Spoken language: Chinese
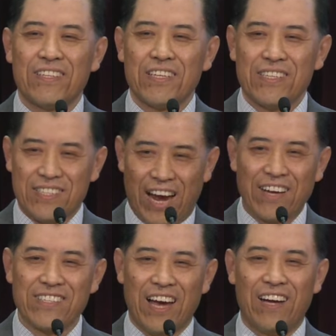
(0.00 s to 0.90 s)
想
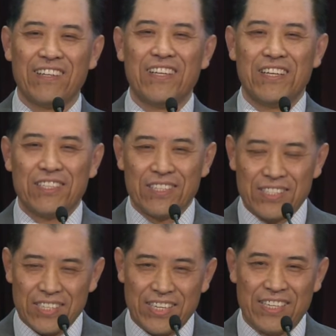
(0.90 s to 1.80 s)
想
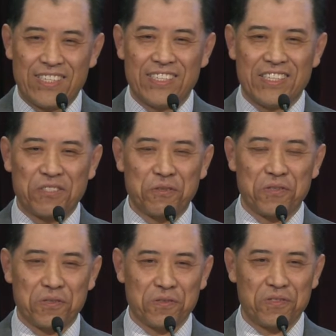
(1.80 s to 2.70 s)
这件事情做
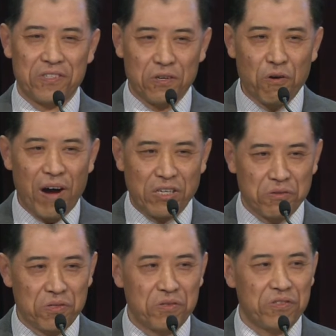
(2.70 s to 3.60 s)
出去，话
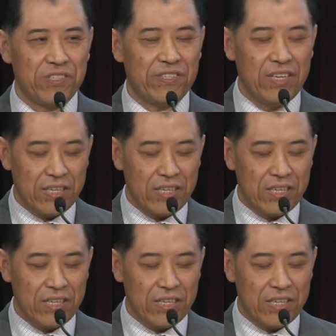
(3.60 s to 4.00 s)
说出去，